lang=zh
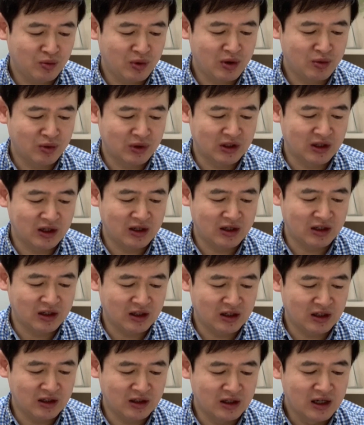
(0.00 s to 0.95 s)
为我的里
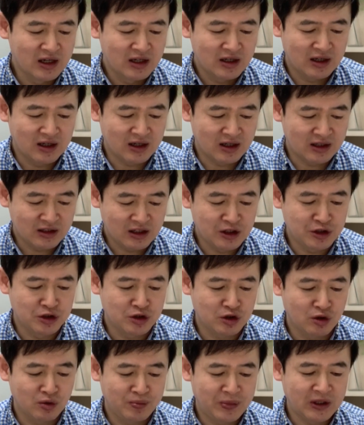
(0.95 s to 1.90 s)
衣啊，研
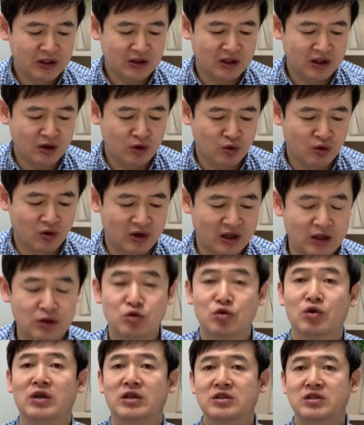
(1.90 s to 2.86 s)
究兵丁果
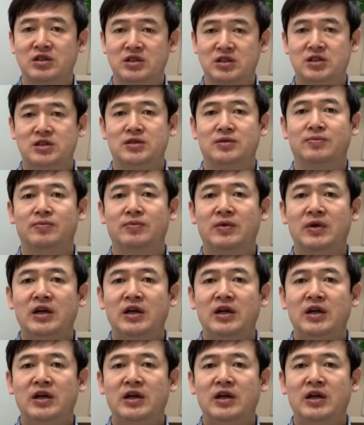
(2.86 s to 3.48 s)
然做了这事。